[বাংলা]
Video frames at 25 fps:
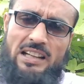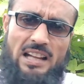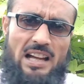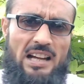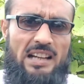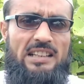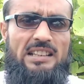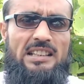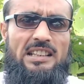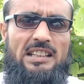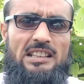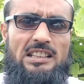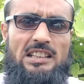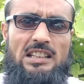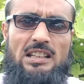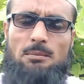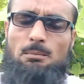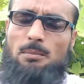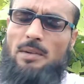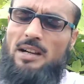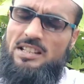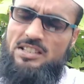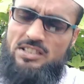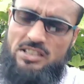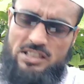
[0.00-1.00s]
লাগিয়ে দিন
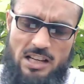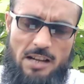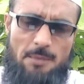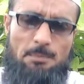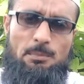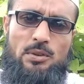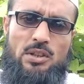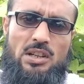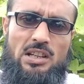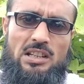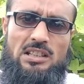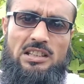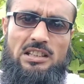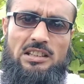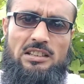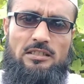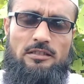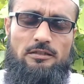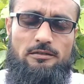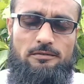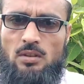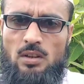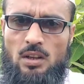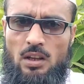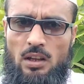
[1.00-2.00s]
বা চাপিয়ে দিন
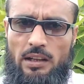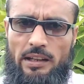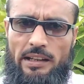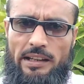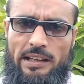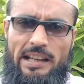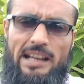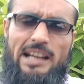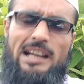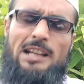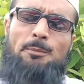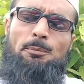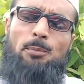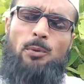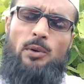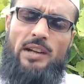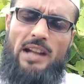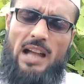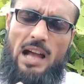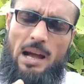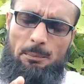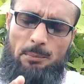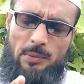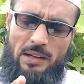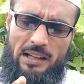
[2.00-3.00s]

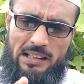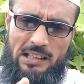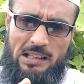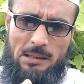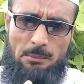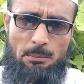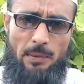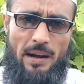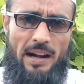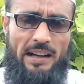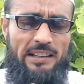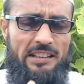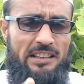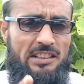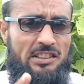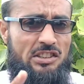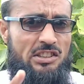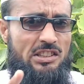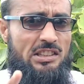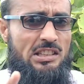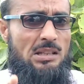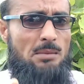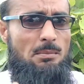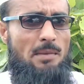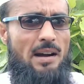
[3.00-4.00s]
এরপরে আপনাকে বাড়ির
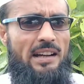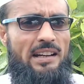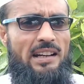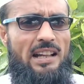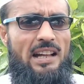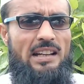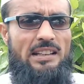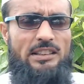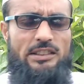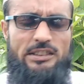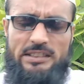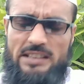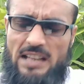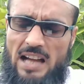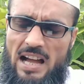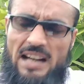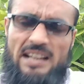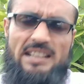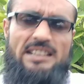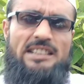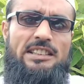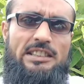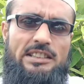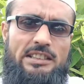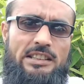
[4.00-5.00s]
সীমানার
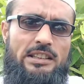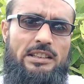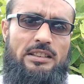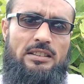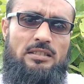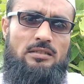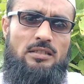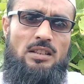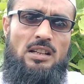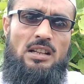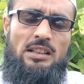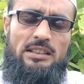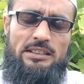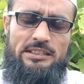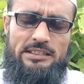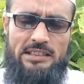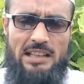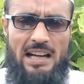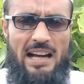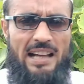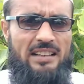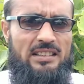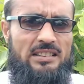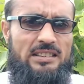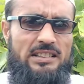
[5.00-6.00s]
চারদিকে
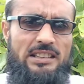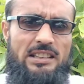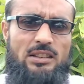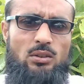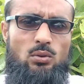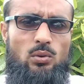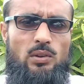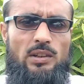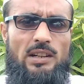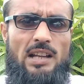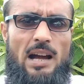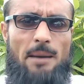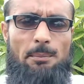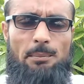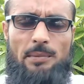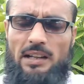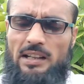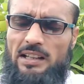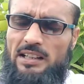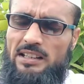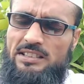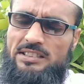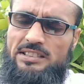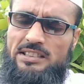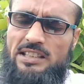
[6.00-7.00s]
চারটি কোণে
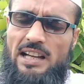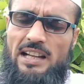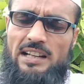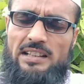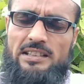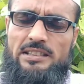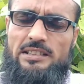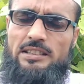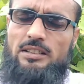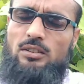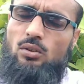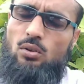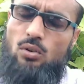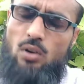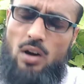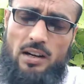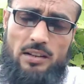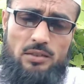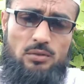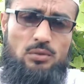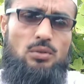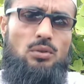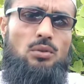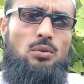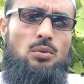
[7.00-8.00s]
আপনাকে চারটি
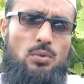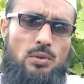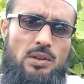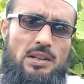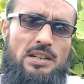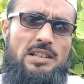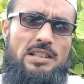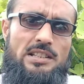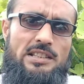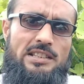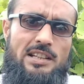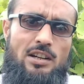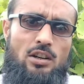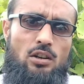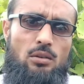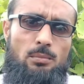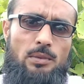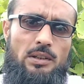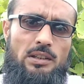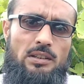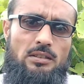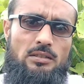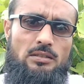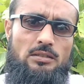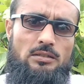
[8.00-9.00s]
গর্ত খুঁড়ে নিতে
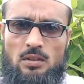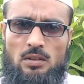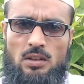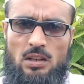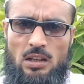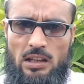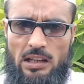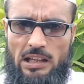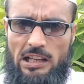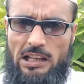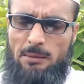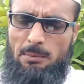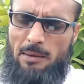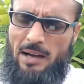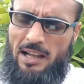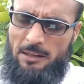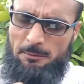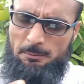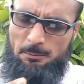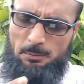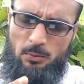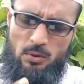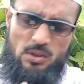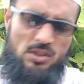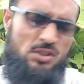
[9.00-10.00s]
হবে এবার
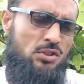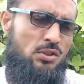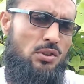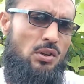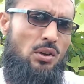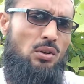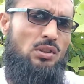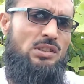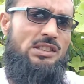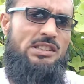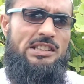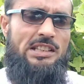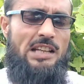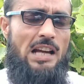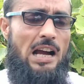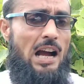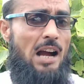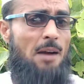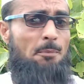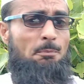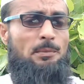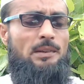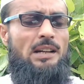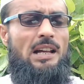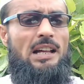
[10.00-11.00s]
প্রশ্ন হচ্ছে
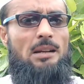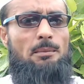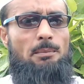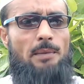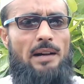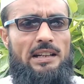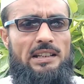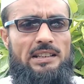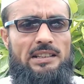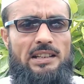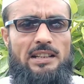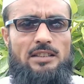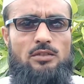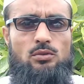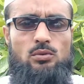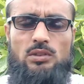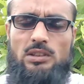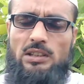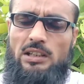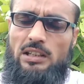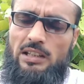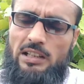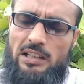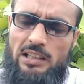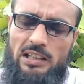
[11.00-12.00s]
আপনার বাড়িটা
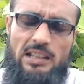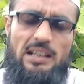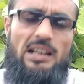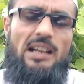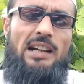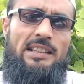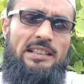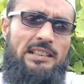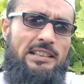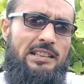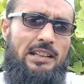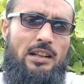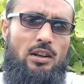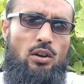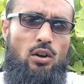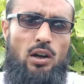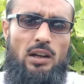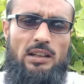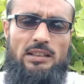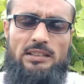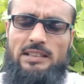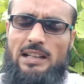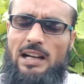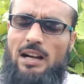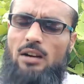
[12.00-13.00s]
যদি এল কাটিংয়ের
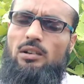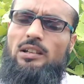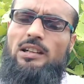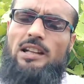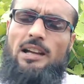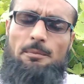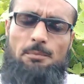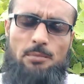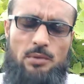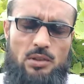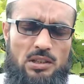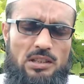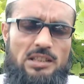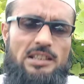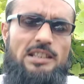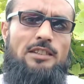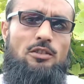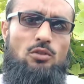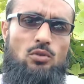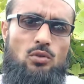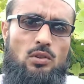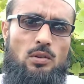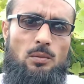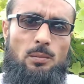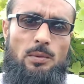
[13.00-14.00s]
হয় তাহলে আপনি কি
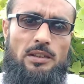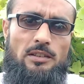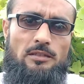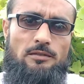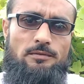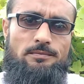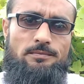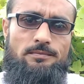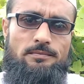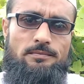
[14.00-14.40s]
করবেন